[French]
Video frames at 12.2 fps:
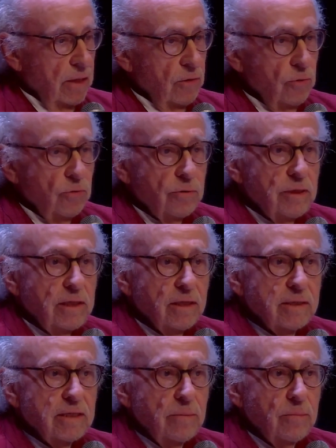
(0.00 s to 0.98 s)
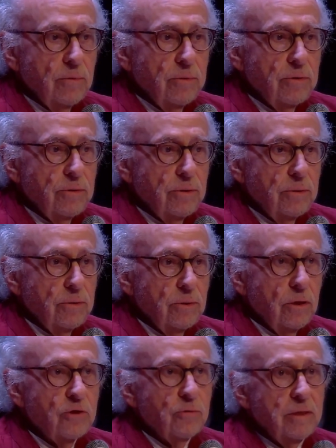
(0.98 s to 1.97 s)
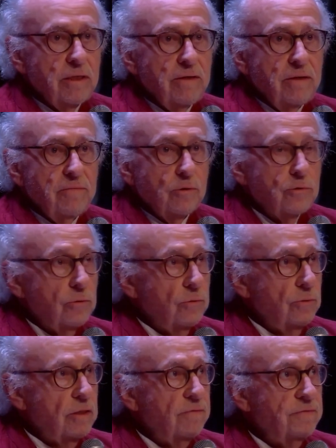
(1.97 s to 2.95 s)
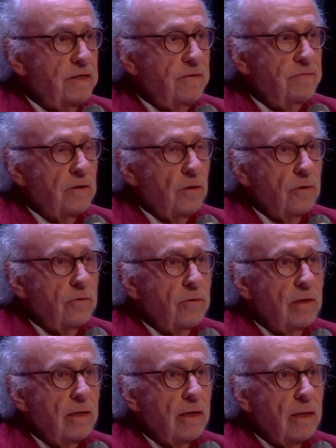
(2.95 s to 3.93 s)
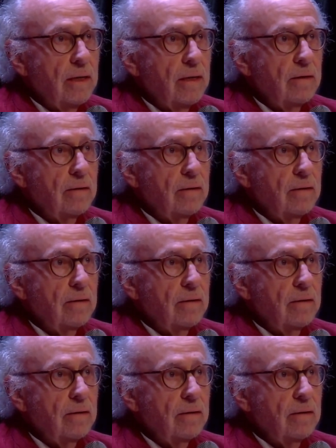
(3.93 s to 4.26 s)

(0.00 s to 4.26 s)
Donc on est dans un monde en trois dimensions tout à fait différent de la...